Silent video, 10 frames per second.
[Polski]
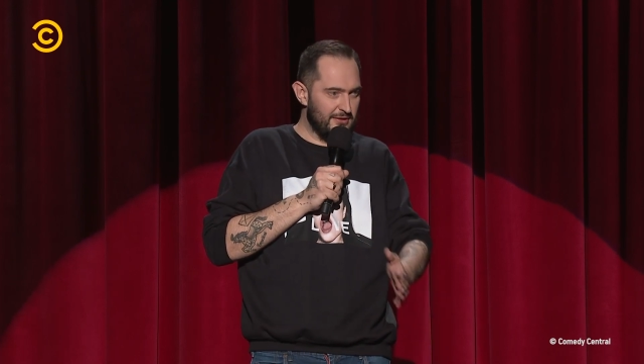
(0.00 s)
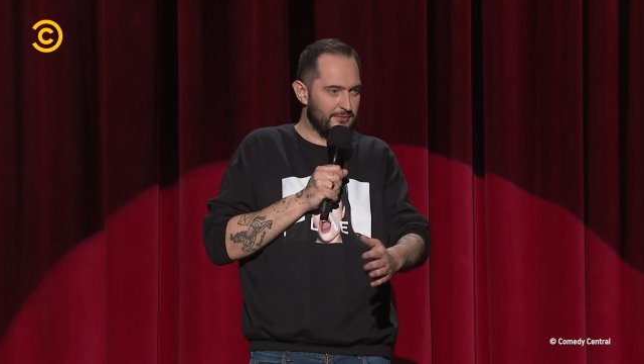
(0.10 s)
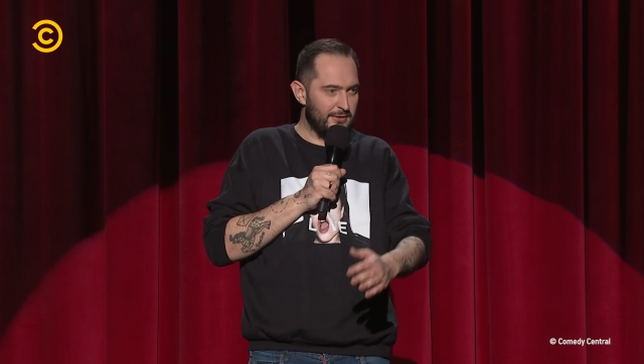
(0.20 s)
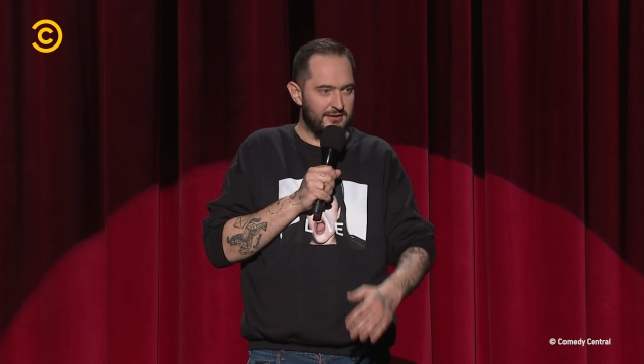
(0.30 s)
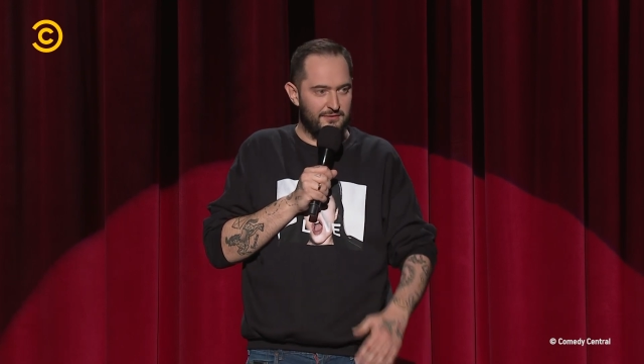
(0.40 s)

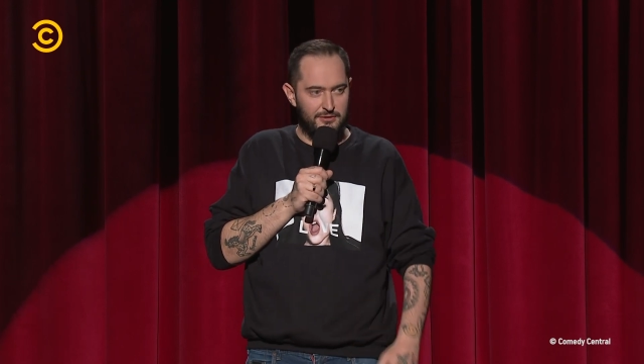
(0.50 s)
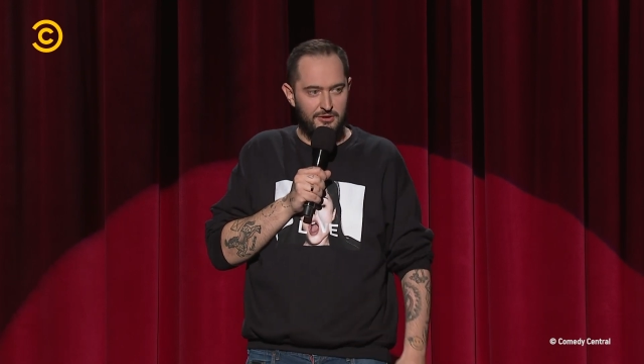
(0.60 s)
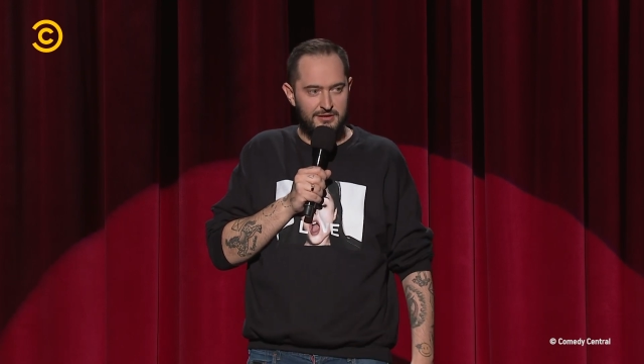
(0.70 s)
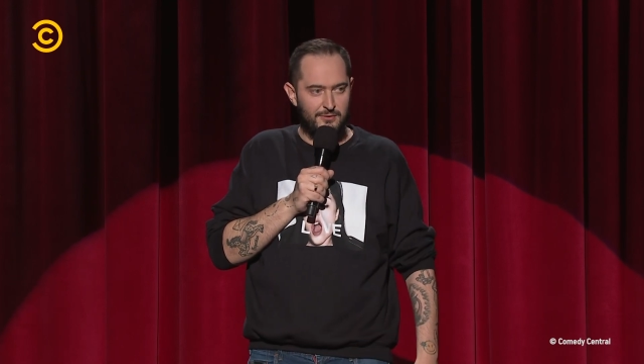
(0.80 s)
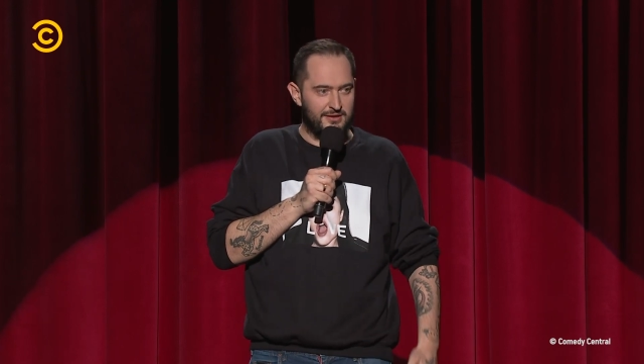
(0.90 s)
Reeves ładnie
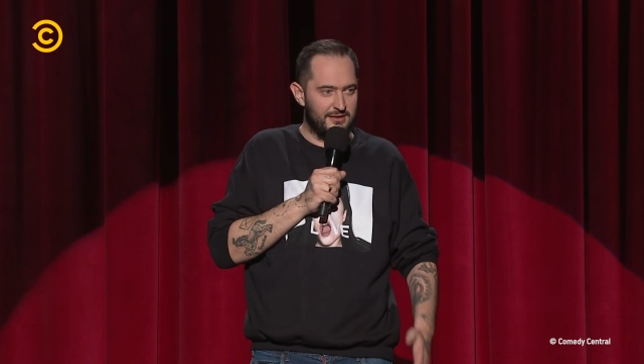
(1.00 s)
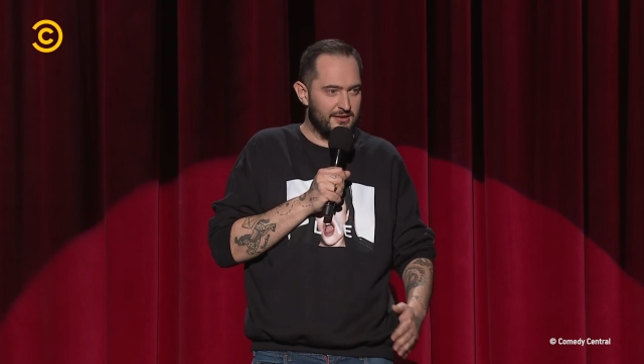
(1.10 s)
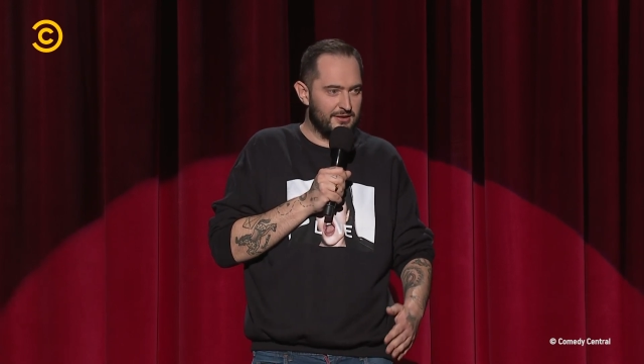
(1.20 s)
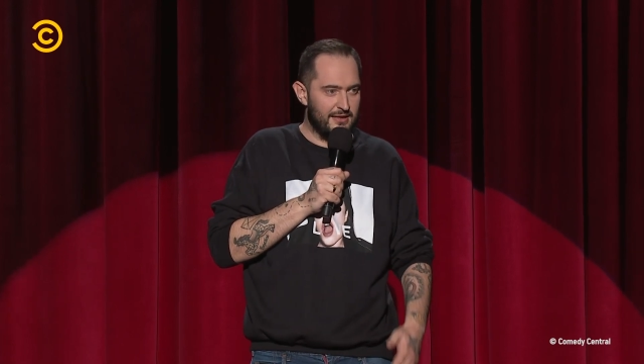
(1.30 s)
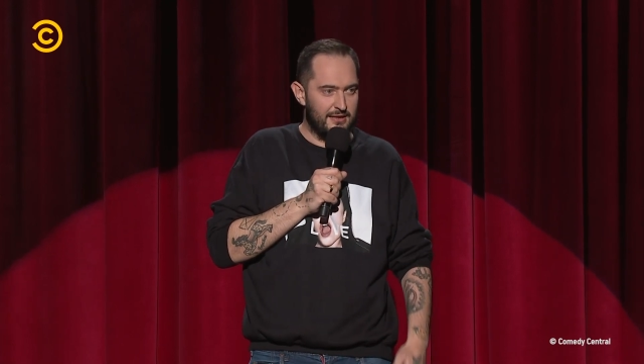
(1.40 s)
wygląda,
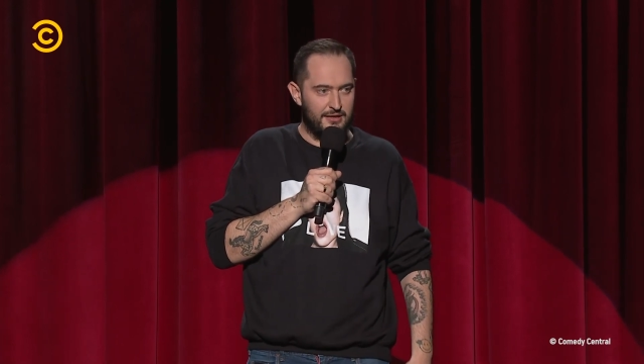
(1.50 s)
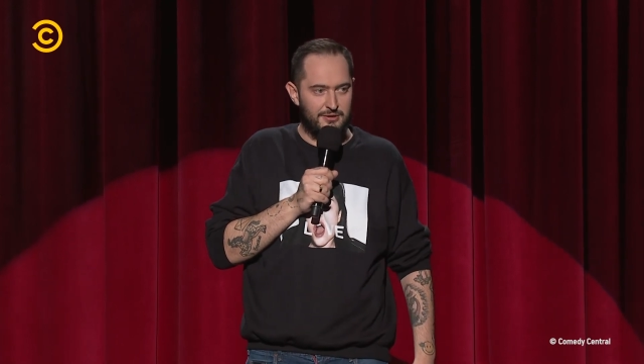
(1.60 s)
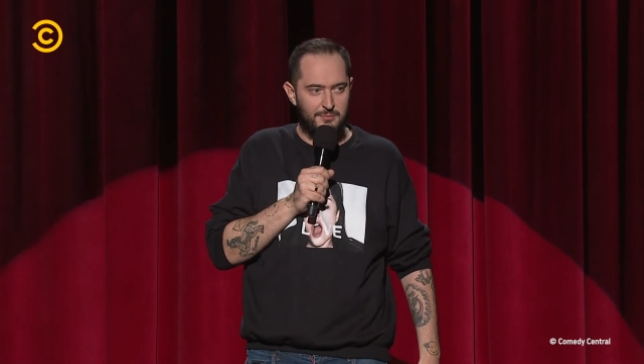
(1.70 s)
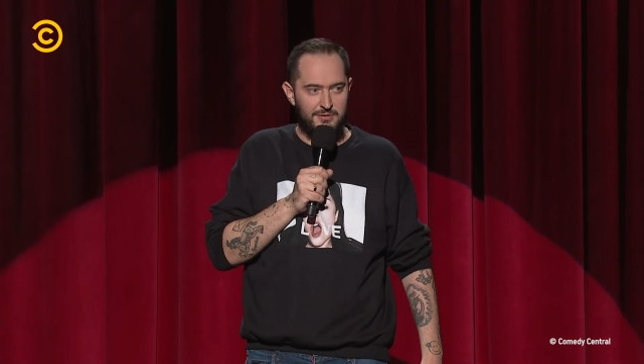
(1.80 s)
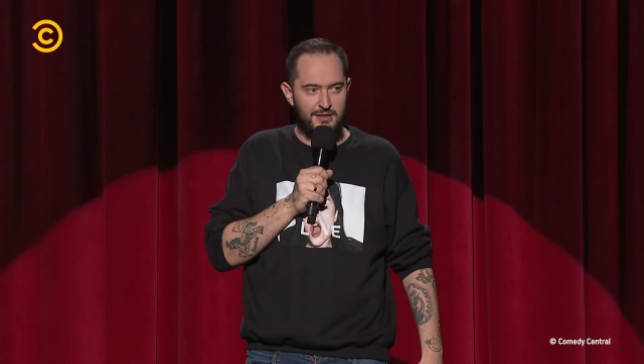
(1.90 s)
ładnie strzela
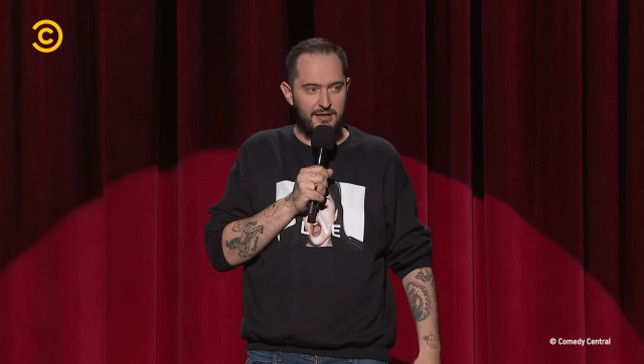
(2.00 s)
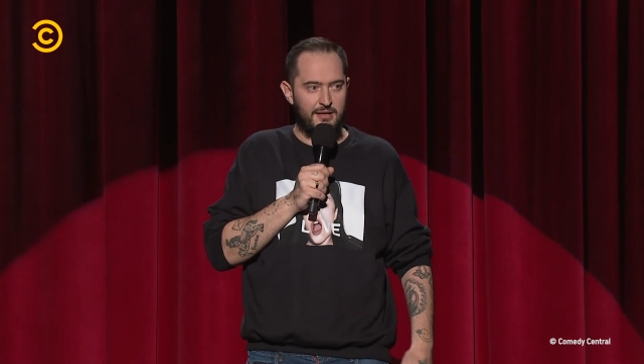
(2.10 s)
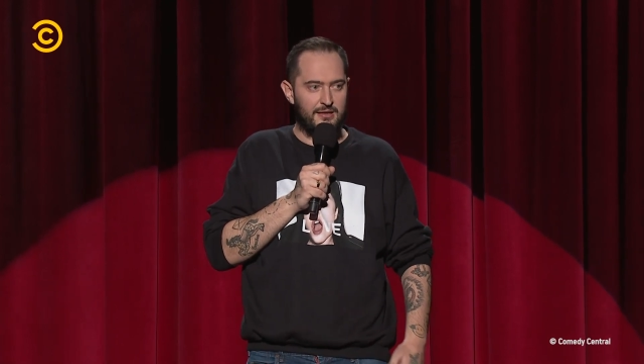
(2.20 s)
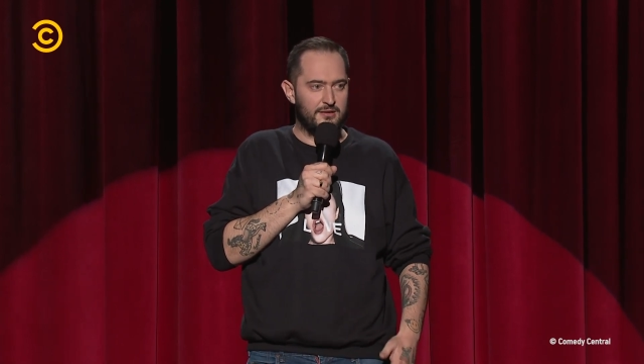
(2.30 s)
i się bije,